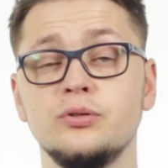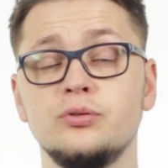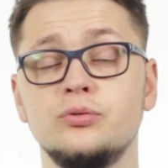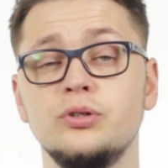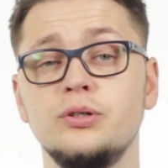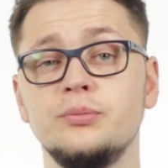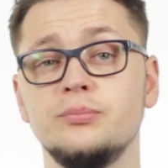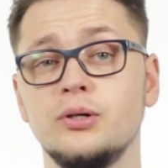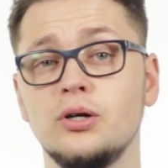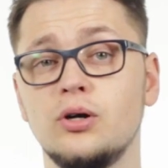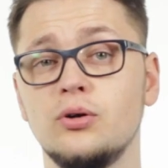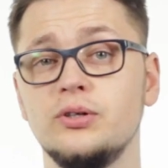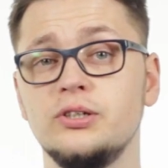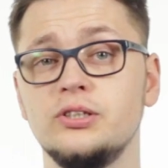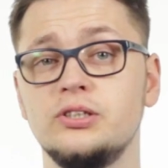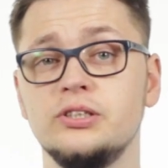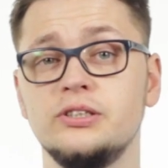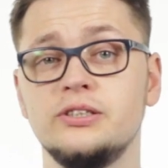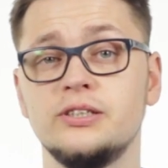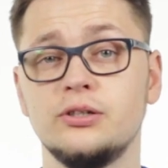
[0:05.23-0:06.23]
w którym mogą
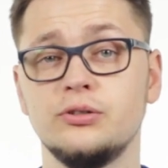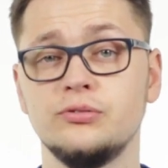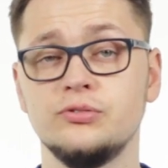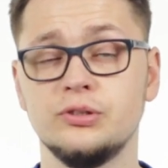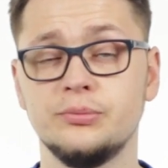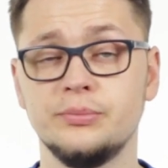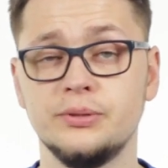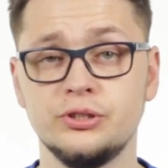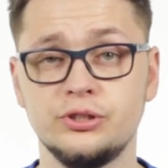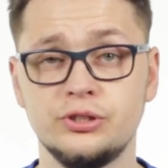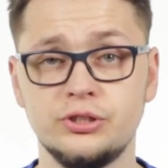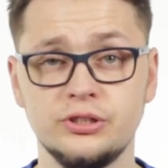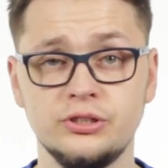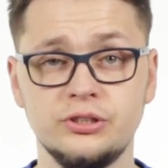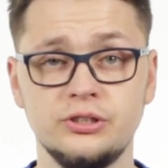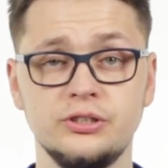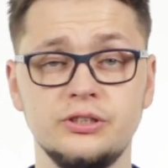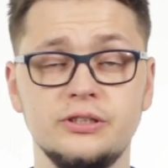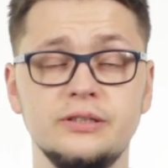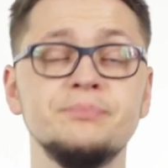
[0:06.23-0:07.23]
jeździć zarówno
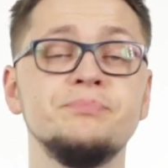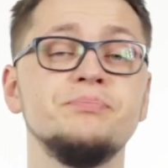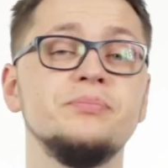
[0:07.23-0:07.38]
mężczyźni,